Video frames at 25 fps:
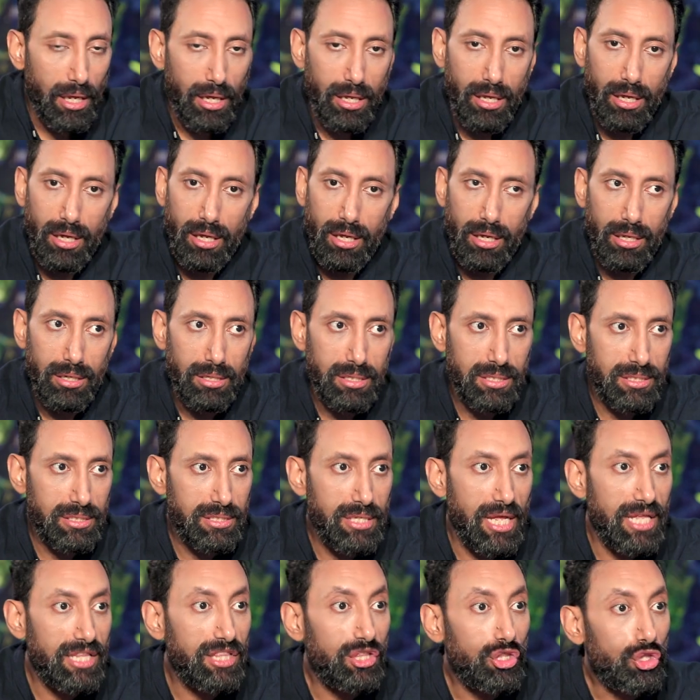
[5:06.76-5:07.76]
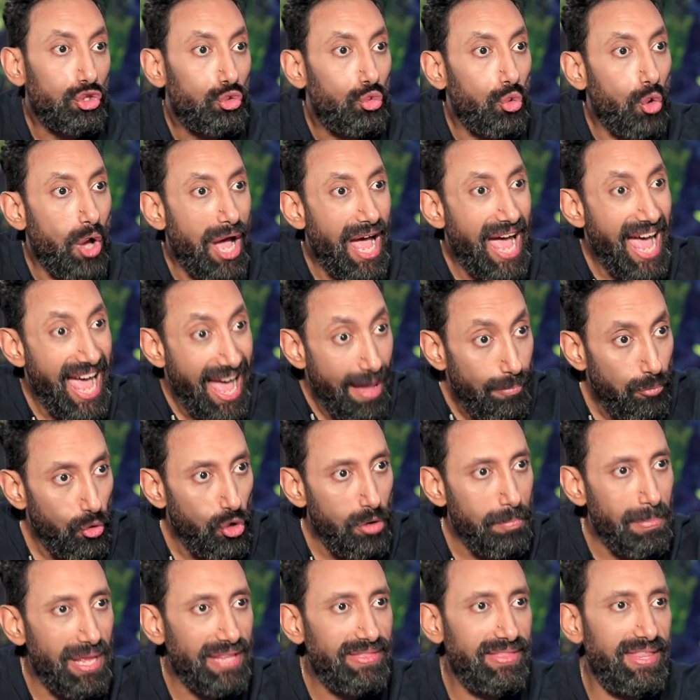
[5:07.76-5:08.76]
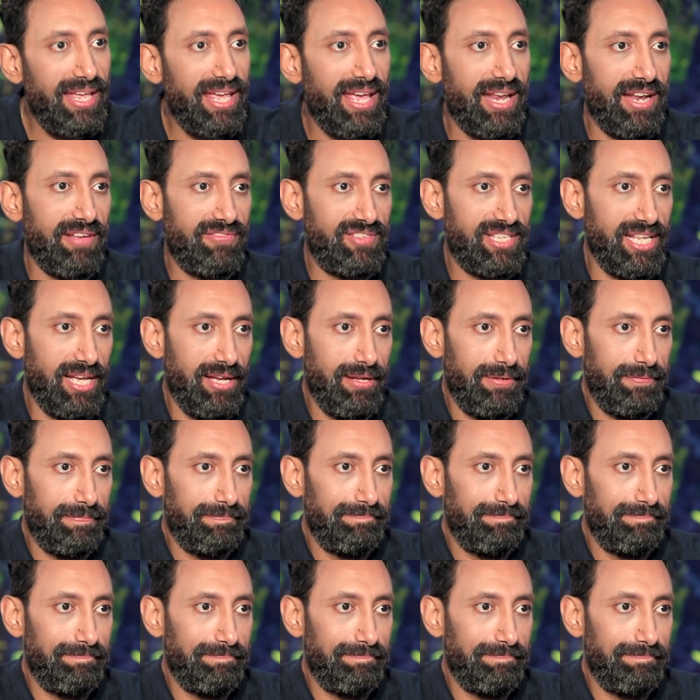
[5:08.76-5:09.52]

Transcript: لا خالص ده انتوا ابو الماديه نفسها